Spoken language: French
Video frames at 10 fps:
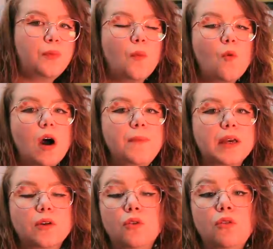Pour moi,
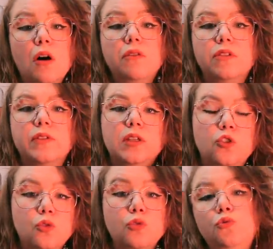bien que Love et
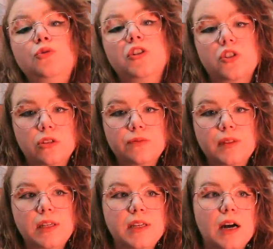Joe tuent des gens,
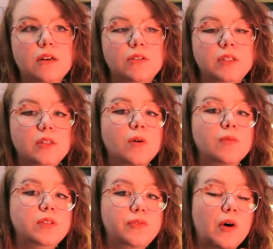il y a euh,
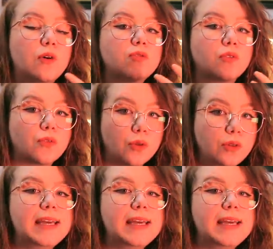d'énormes différences entre eux.